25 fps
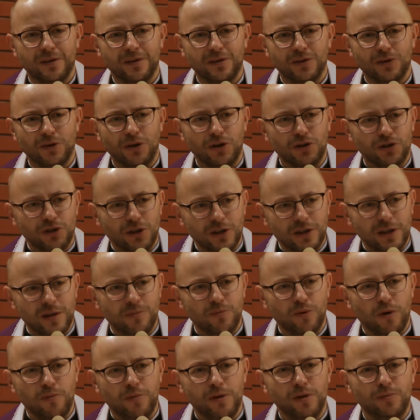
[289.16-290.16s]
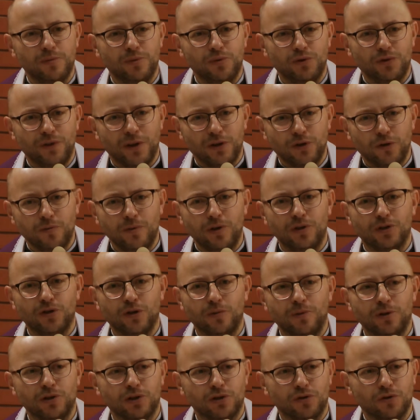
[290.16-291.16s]
To jeszcze jeden moment, by uświadomić
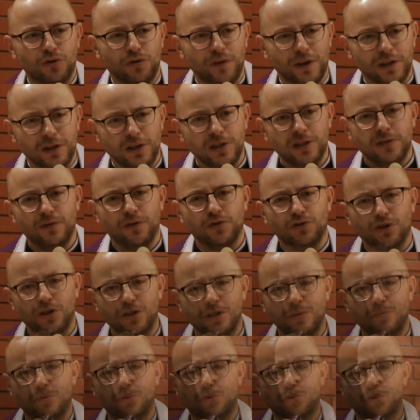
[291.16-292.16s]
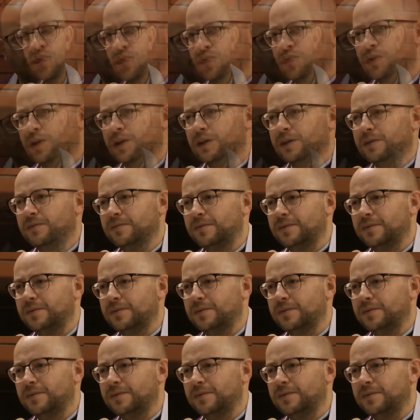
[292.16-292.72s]
sobie, że to świadectwo czasem kosztuje,